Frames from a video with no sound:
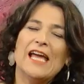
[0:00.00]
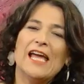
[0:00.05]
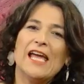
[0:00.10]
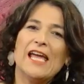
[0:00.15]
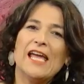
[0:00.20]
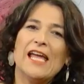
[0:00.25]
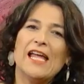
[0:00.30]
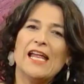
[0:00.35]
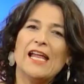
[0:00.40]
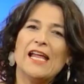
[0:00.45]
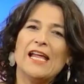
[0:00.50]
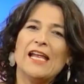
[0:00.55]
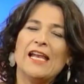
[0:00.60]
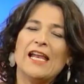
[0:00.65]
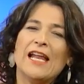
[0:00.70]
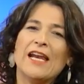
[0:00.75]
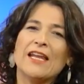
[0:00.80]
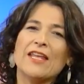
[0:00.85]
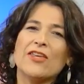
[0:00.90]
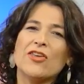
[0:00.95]
Eh, en
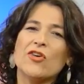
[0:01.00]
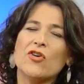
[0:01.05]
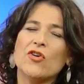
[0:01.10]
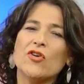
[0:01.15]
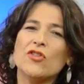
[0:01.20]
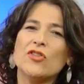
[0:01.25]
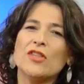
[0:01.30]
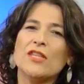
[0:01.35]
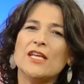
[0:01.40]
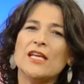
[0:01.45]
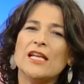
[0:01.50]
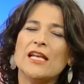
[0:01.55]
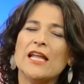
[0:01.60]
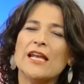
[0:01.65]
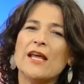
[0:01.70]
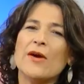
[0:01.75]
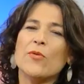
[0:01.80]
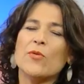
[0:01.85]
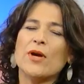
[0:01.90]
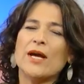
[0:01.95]
la región de la
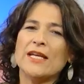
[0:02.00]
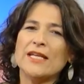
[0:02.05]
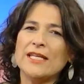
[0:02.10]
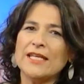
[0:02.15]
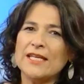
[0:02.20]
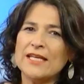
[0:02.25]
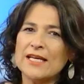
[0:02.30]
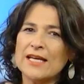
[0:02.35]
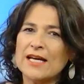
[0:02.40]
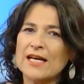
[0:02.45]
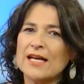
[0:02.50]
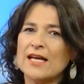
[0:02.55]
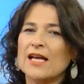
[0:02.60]
Araucanía,